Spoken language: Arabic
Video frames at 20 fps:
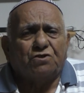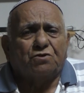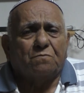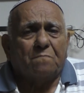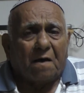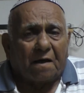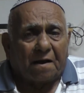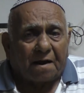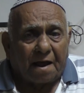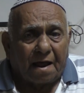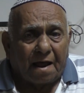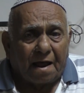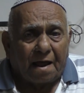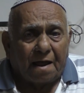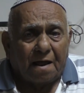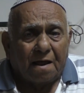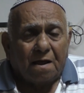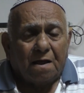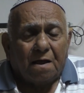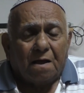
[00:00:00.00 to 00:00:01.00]
معش
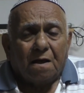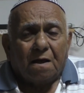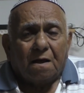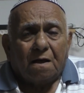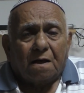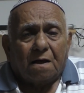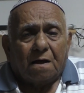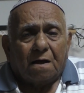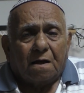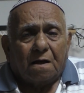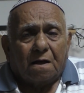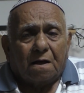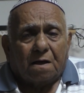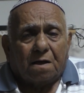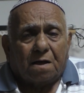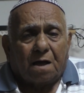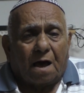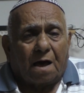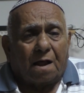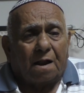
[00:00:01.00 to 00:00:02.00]
مراه
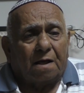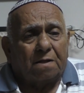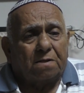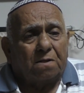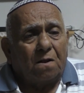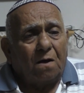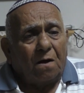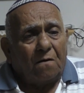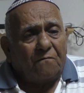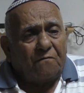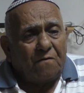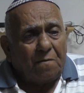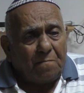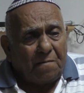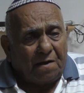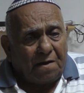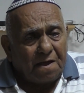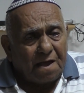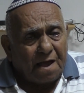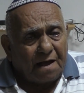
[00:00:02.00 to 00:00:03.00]
قالت لا
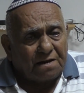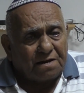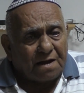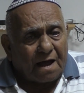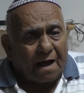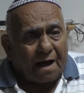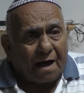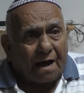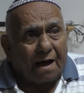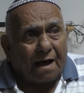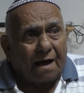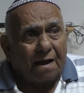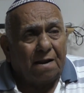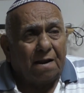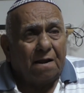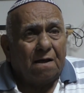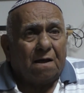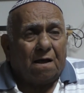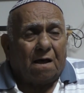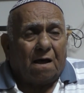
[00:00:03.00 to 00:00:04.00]
في معي
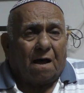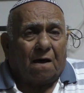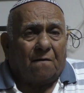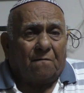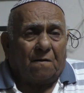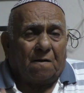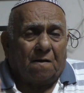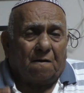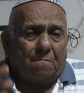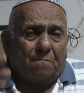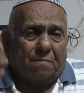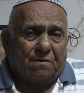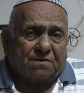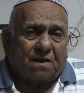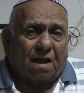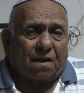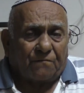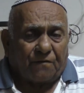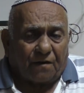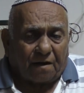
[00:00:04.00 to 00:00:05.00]
جهال أبو الهند
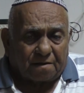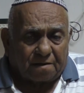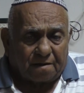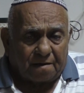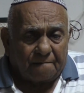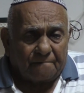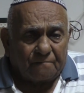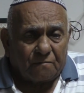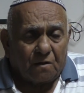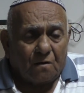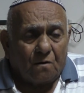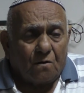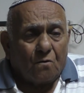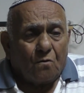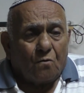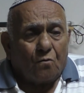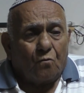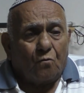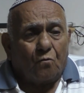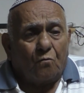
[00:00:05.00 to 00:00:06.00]
بصرفت
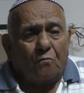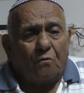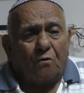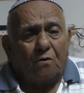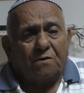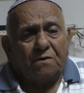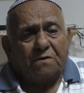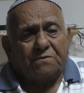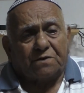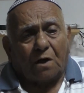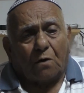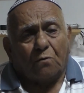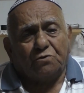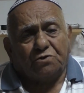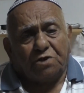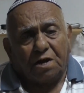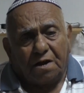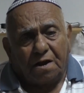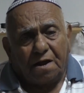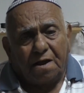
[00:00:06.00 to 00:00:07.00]

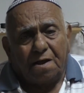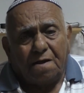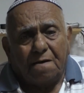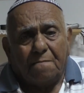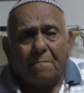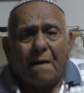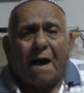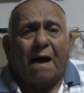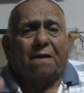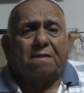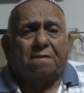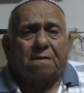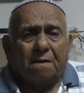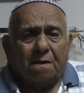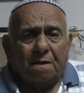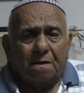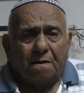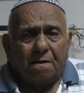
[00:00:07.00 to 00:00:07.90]
وزوجي مات